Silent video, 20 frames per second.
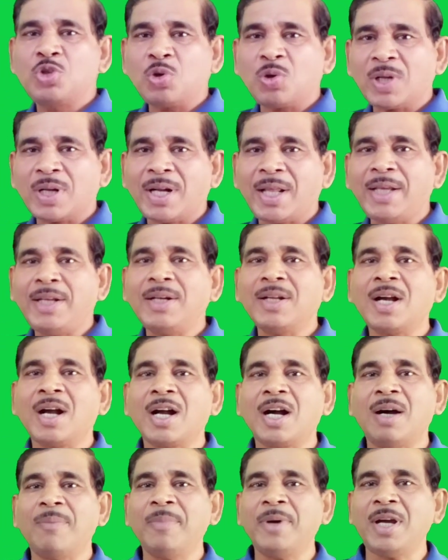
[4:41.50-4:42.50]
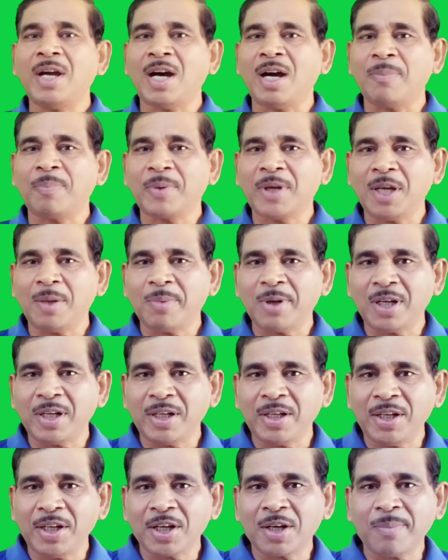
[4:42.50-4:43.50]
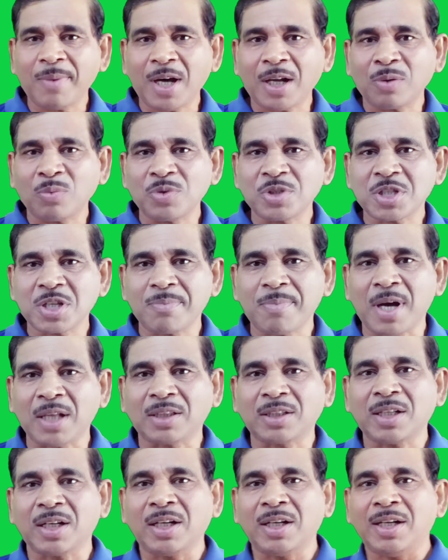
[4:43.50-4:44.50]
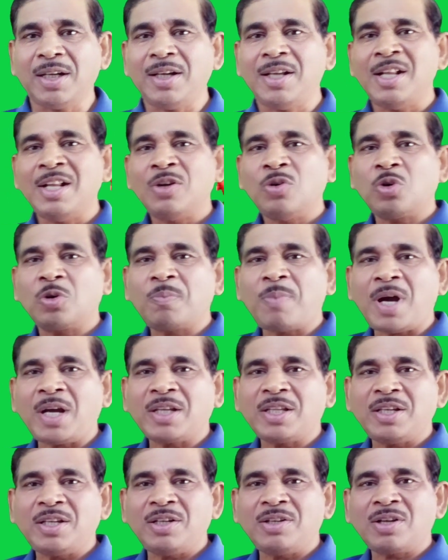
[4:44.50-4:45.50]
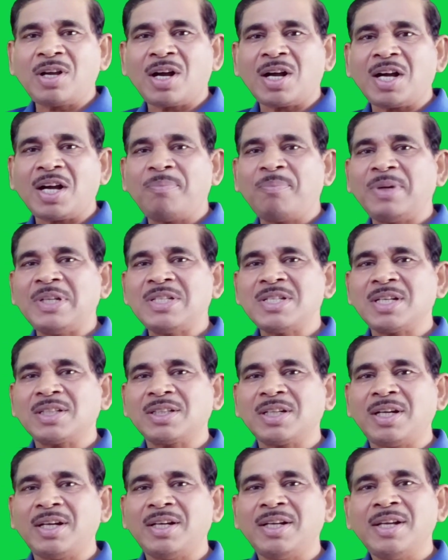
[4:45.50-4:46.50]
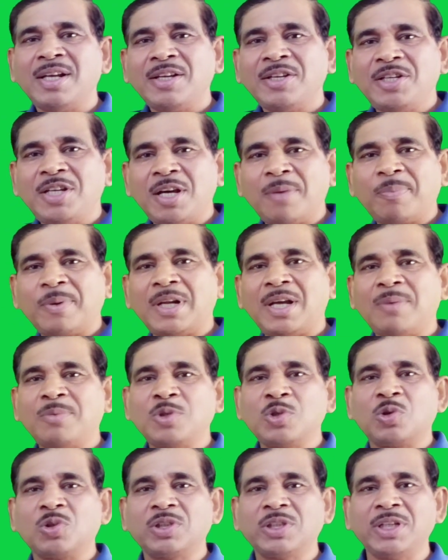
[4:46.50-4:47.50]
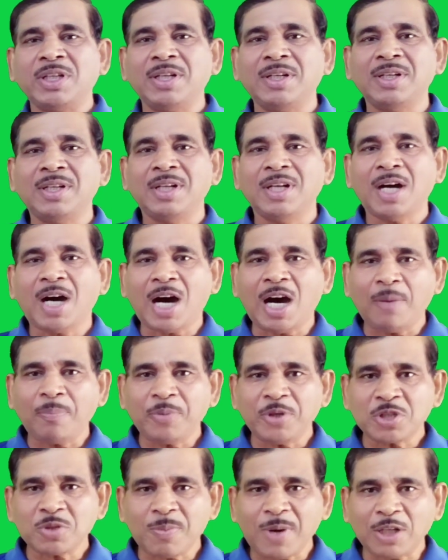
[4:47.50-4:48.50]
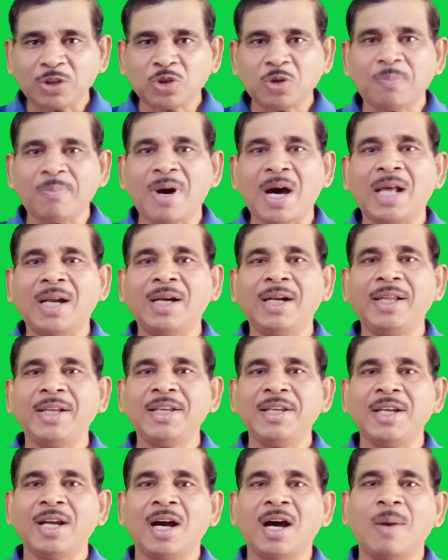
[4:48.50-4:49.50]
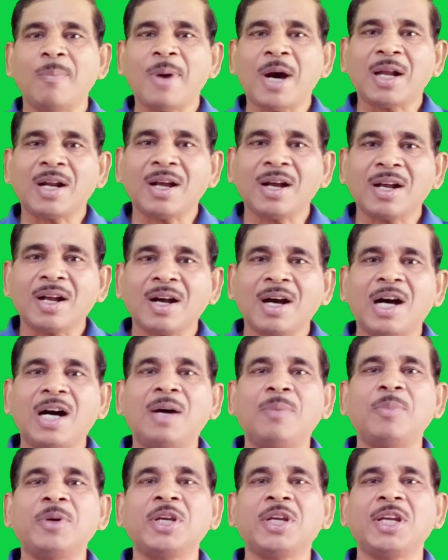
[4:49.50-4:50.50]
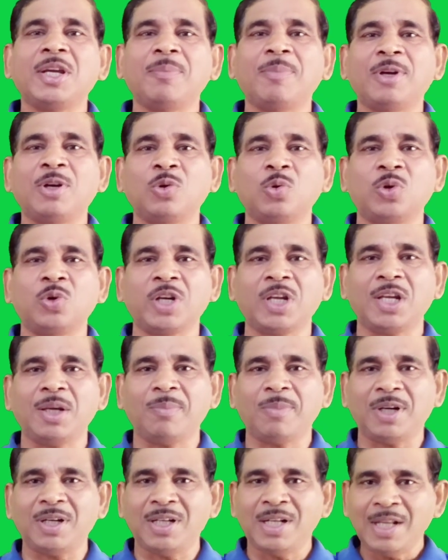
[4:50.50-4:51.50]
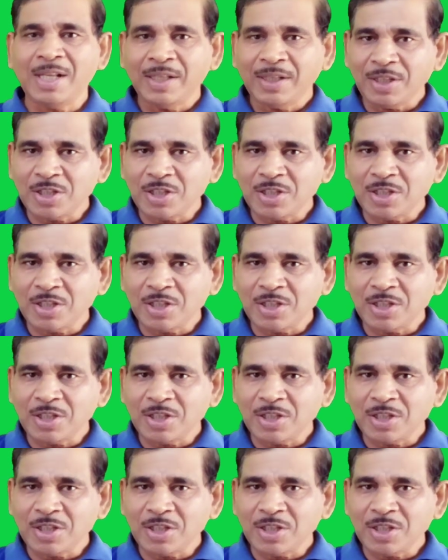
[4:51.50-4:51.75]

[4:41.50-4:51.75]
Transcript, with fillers: जोड़ना इनका काम है आप केवल एक बार उनसे बात करेंगे और बाकी इनका काम बन जाता है ये अपने आप जोड़ते हैं आप इस बात को मान लें कि हमारा काम केवल और केवल